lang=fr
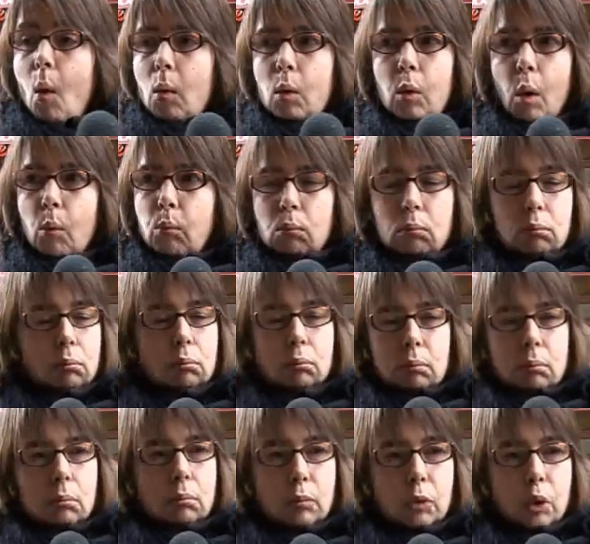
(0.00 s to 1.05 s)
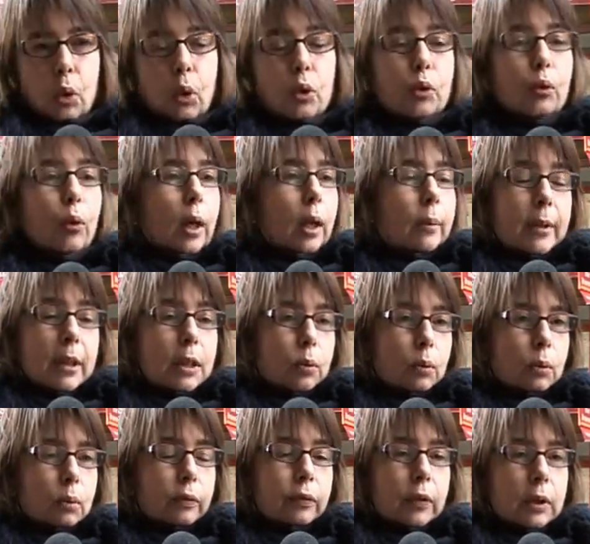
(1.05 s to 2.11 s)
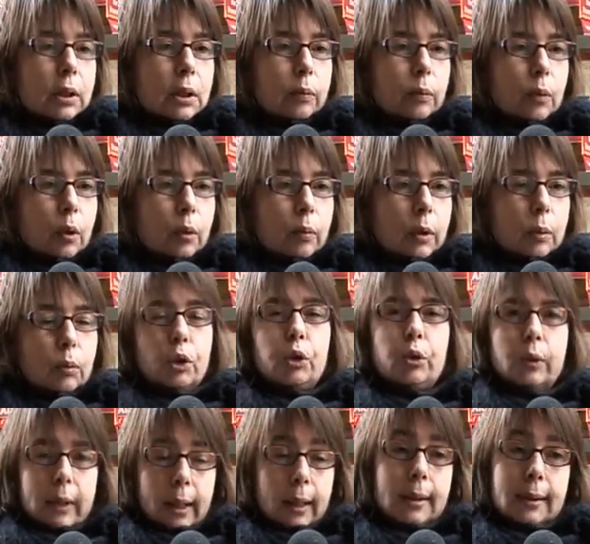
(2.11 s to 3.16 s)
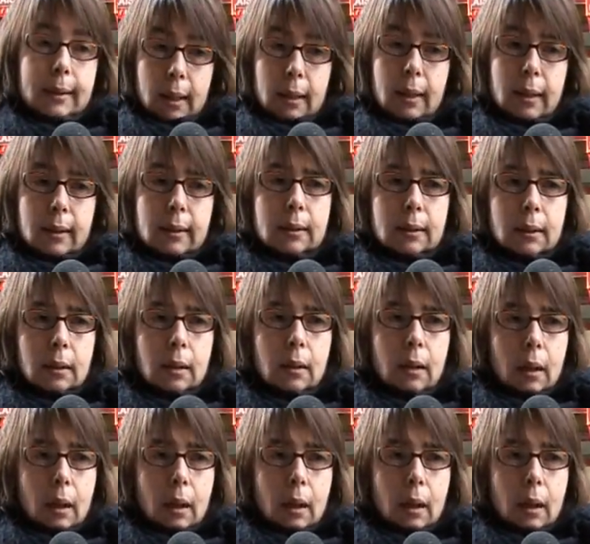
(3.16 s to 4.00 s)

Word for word: Non. Je le reçois à la maison, effectivement, mais moi, je suis très internet.